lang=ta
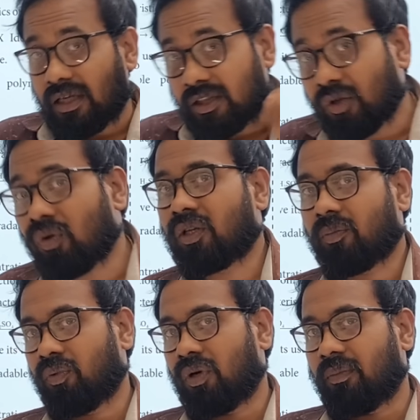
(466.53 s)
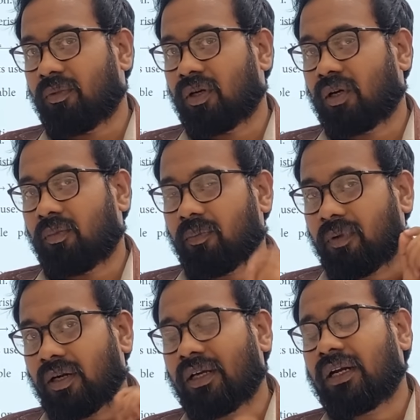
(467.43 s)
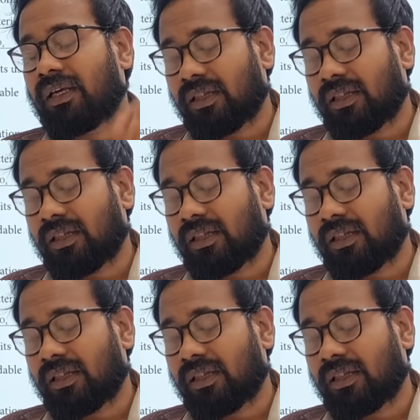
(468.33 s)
எந்த ஒரு தப்பு இல்லாமல் இருக்கிற மாதிரி பாருங்கள் ஏன்னா